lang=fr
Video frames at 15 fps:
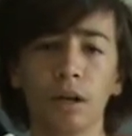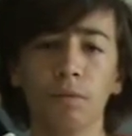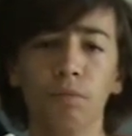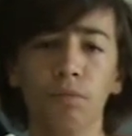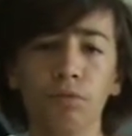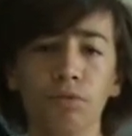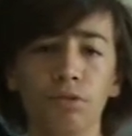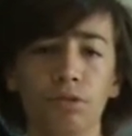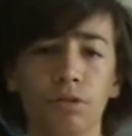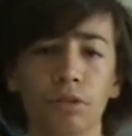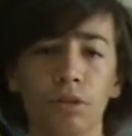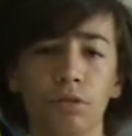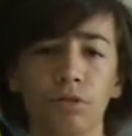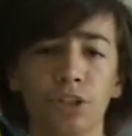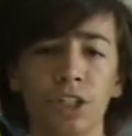plus
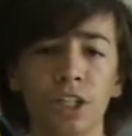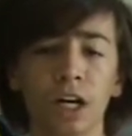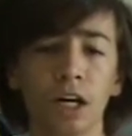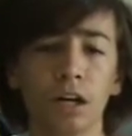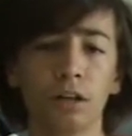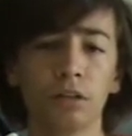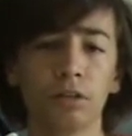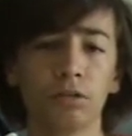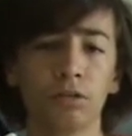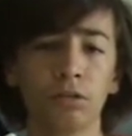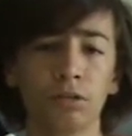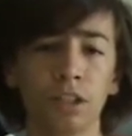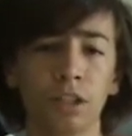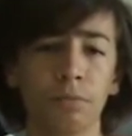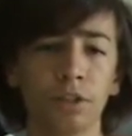le général de
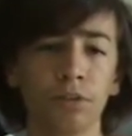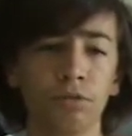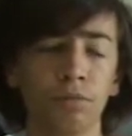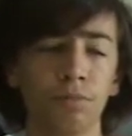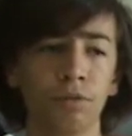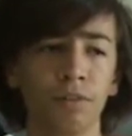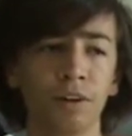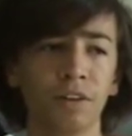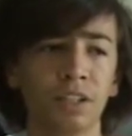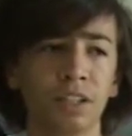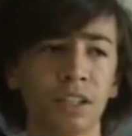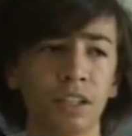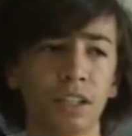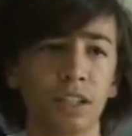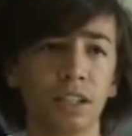Grande Camino pour Valverde
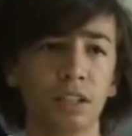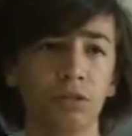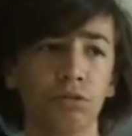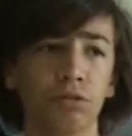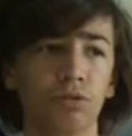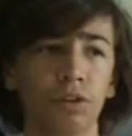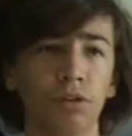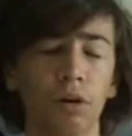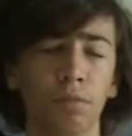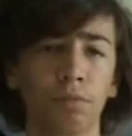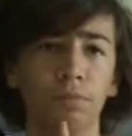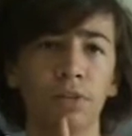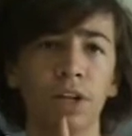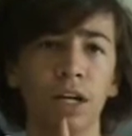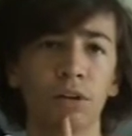et une autre
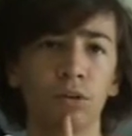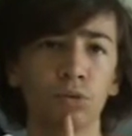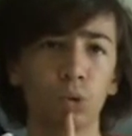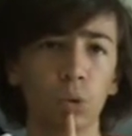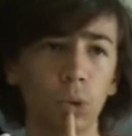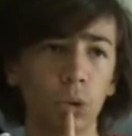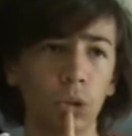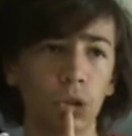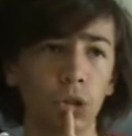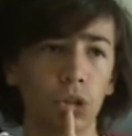victoire d'Alejandro